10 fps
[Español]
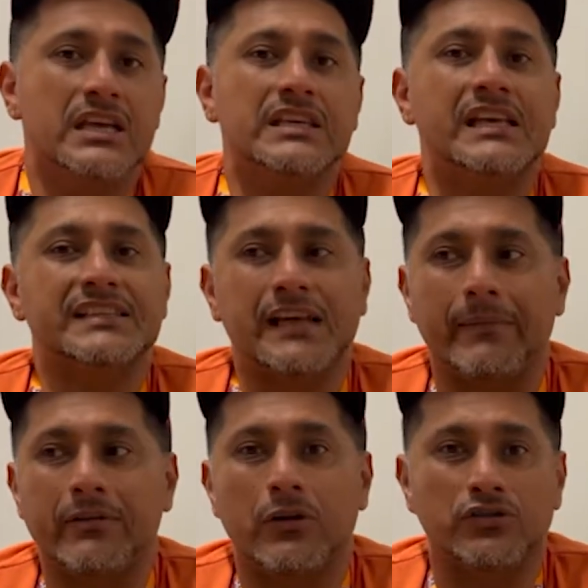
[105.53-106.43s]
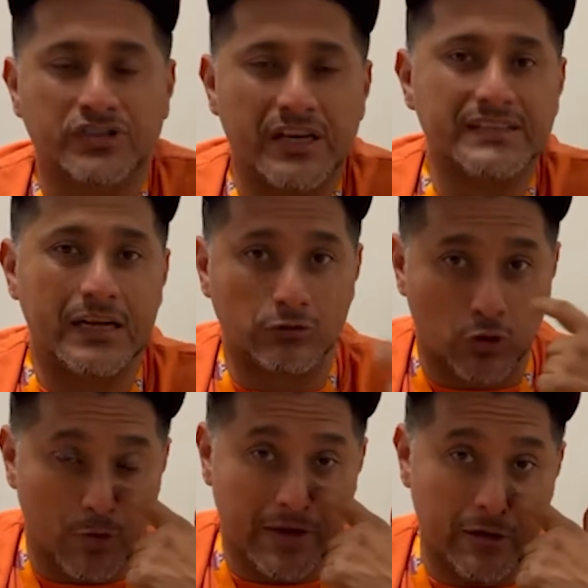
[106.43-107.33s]
y el sábado a los Tigres de la
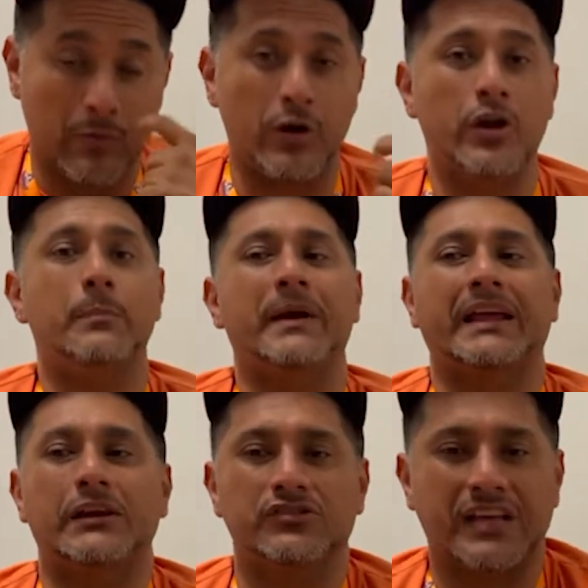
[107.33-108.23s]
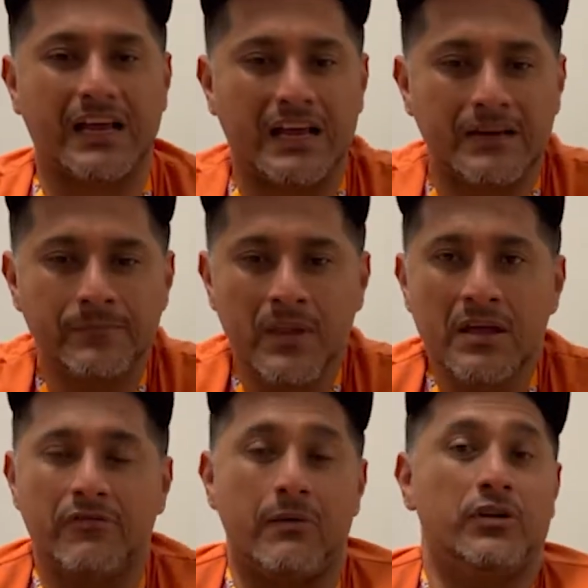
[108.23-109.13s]
Autónoma de Nuevo León para que nos hagan
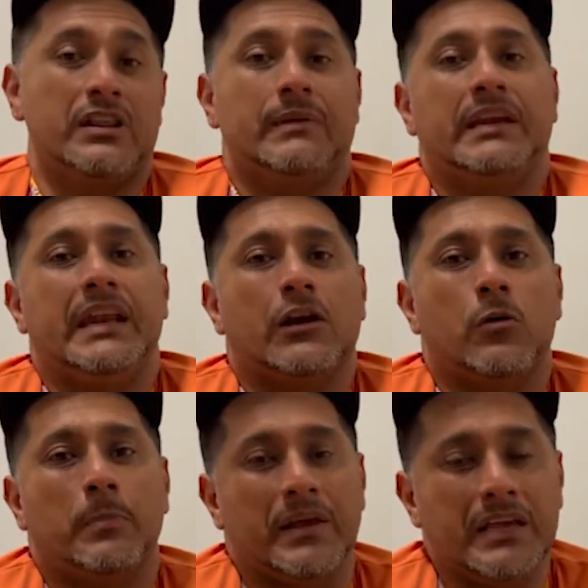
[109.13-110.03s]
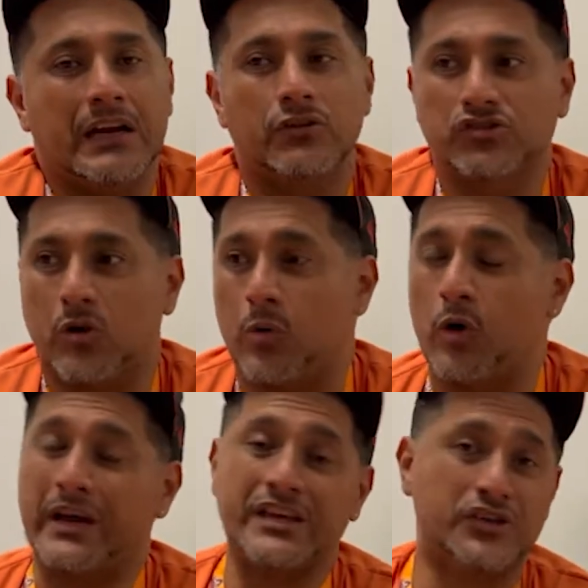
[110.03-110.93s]
favor de venir y acompañarnos como
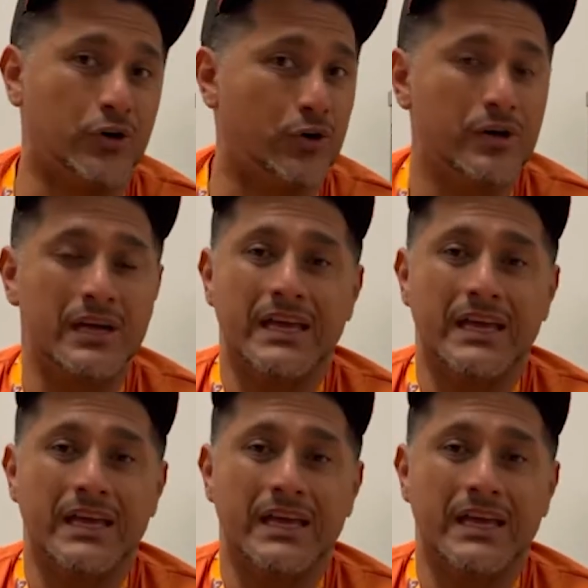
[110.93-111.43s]
lo han hecho